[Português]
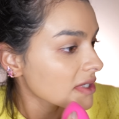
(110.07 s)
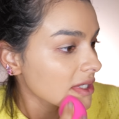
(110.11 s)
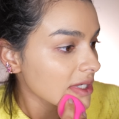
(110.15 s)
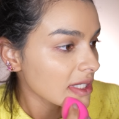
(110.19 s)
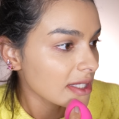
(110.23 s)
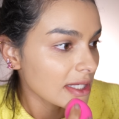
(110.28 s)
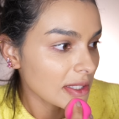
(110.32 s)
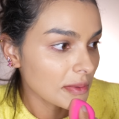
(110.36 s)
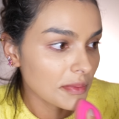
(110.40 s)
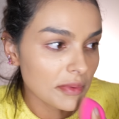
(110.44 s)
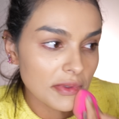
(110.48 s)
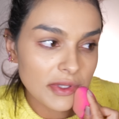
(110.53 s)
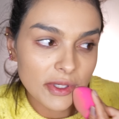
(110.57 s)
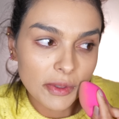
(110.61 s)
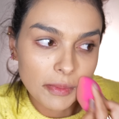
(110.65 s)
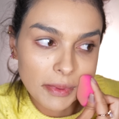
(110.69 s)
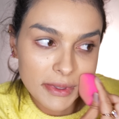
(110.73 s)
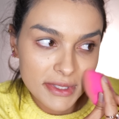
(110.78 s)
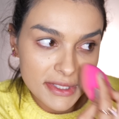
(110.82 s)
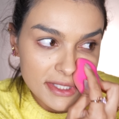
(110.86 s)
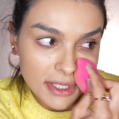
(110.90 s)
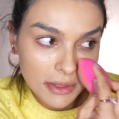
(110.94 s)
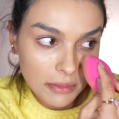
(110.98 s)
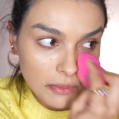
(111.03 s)
aqui, porque eu
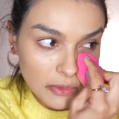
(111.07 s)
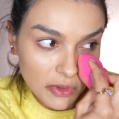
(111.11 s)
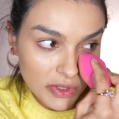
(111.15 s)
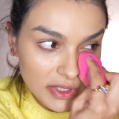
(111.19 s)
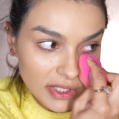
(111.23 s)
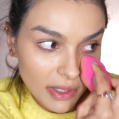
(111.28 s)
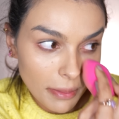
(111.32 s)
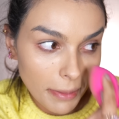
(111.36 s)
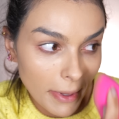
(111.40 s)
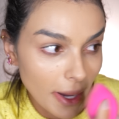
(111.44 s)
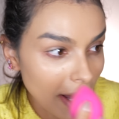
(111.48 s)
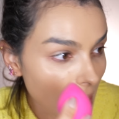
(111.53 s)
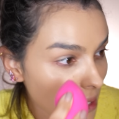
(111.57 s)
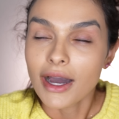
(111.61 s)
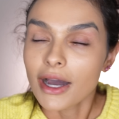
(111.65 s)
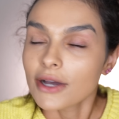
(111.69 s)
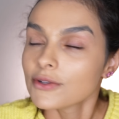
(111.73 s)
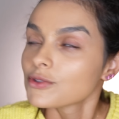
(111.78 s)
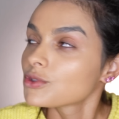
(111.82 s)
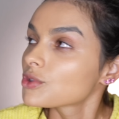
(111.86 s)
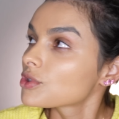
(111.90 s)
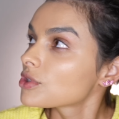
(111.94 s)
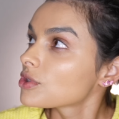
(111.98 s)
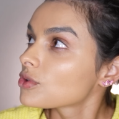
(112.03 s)
passei muita base.
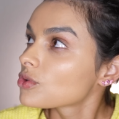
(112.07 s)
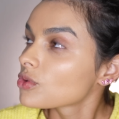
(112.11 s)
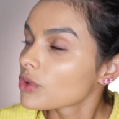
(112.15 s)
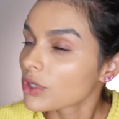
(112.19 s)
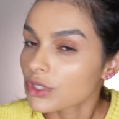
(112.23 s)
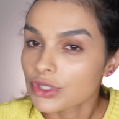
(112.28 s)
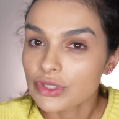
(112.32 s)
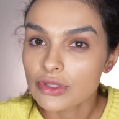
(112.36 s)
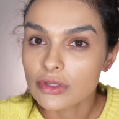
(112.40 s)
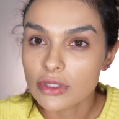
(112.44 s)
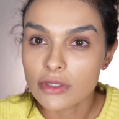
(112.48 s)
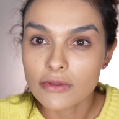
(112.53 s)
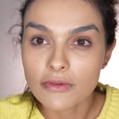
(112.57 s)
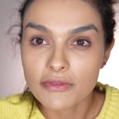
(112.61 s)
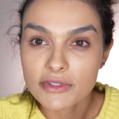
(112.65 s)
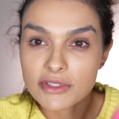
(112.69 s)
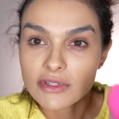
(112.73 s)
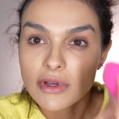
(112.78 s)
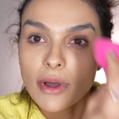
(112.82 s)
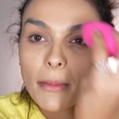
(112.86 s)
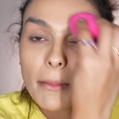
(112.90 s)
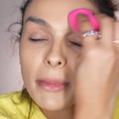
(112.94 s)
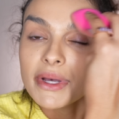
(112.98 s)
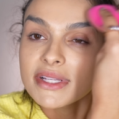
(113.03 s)
Acho que eu tô achando que eu vou
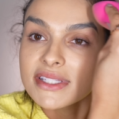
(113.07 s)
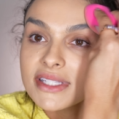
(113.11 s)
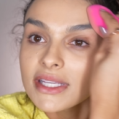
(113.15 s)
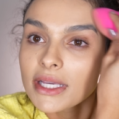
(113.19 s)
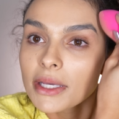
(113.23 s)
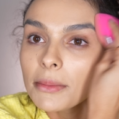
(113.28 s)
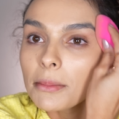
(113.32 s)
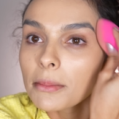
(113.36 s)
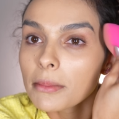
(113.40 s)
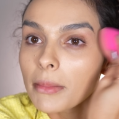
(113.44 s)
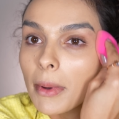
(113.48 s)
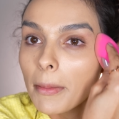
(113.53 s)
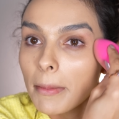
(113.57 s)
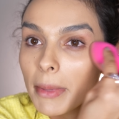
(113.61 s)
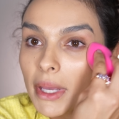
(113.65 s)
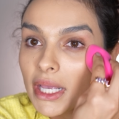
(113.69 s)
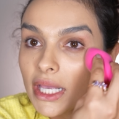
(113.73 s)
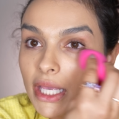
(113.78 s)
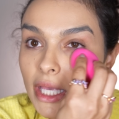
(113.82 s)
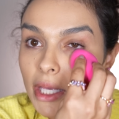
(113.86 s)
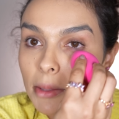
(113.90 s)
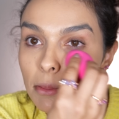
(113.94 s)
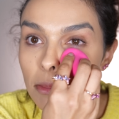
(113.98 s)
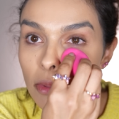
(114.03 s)
fazer uma, base, uma
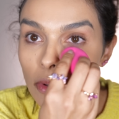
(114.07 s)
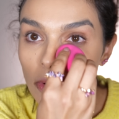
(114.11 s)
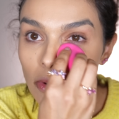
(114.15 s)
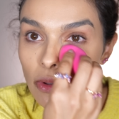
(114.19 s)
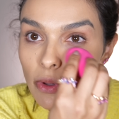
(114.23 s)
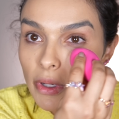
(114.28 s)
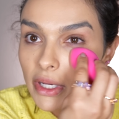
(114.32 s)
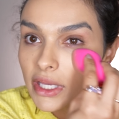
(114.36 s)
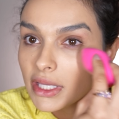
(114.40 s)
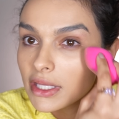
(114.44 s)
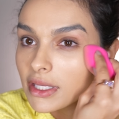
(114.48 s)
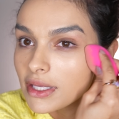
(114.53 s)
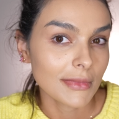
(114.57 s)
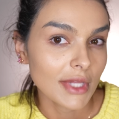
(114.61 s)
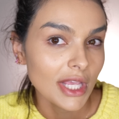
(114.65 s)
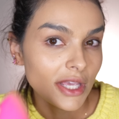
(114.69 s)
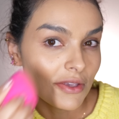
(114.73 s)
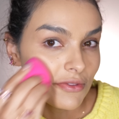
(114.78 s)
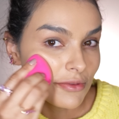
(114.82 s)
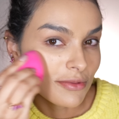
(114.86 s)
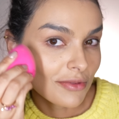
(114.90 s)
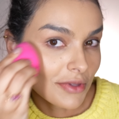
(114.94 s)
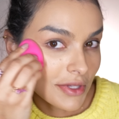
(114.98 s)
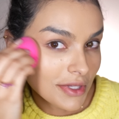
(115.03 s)
pele reboco aqui.
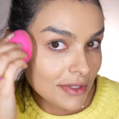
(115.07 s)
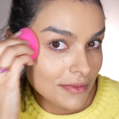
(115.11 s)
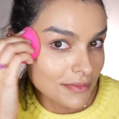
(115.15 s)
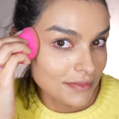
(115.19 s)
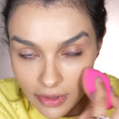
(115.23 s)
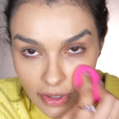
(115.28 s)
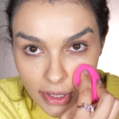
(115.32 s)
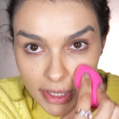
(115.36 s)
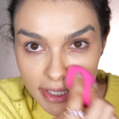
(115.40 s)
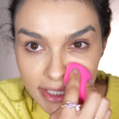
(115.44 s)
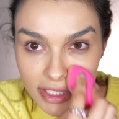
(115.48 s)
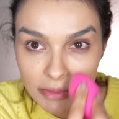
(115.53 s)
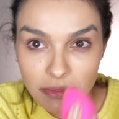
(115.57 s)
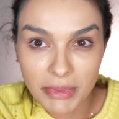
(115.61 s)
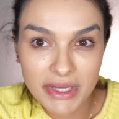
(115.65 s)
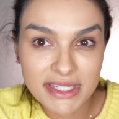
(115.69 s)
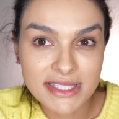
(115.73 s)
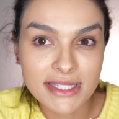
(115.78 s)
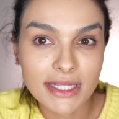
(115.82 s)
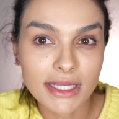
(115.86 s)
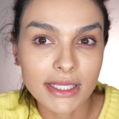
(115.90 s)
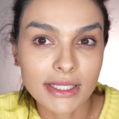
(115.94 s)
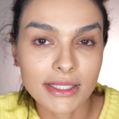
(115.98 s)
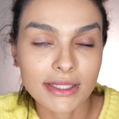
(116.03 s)
Enfim, olha que
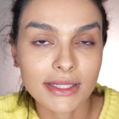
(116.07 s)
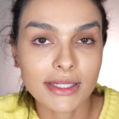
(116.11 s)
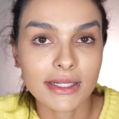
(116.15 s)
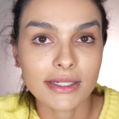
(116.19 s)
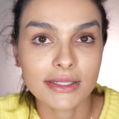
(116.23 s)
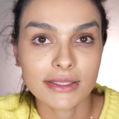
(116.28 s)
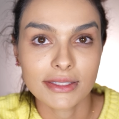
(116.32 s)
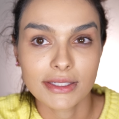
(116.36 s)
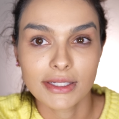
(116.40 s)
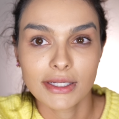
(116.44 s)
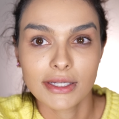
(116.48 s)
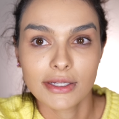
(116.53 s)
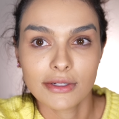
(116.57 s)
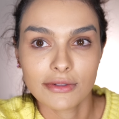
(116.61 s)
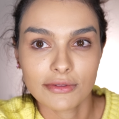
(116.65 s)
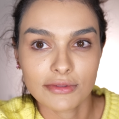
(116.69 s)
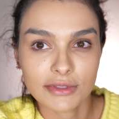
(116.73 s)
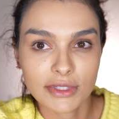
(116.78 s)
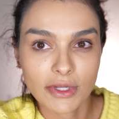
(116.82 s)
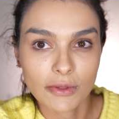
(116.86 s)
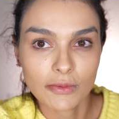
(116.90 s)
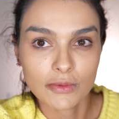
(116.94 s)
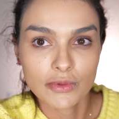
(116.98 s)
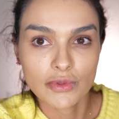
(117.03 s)
base linda.
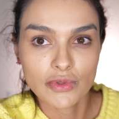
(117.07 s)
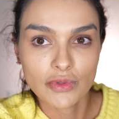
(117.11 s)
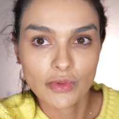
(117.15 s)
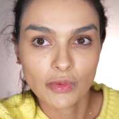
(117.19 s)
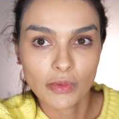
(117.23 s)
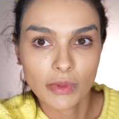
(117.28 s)
Vou dar um zoom